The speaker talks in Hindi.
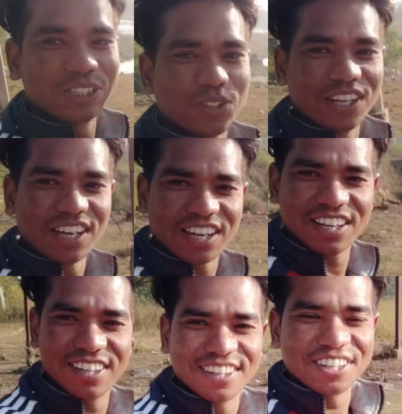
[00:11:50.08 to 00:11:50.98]
चुके हैं
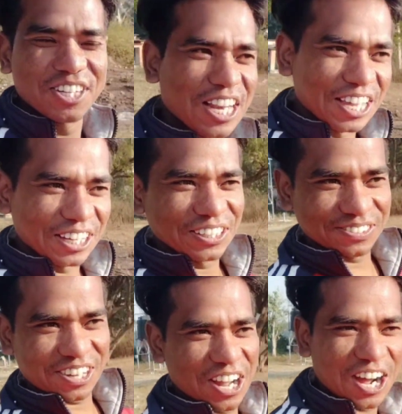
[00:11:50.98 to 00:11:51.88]
लेकिन
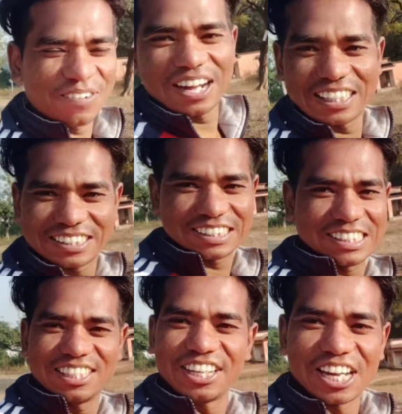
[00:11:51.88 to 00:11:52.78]
हवा
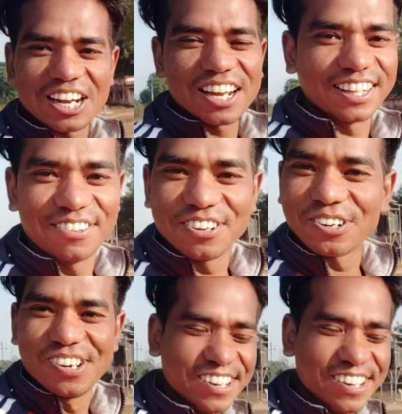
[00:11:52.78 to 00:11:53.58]
निकल गई थी बिल्कुल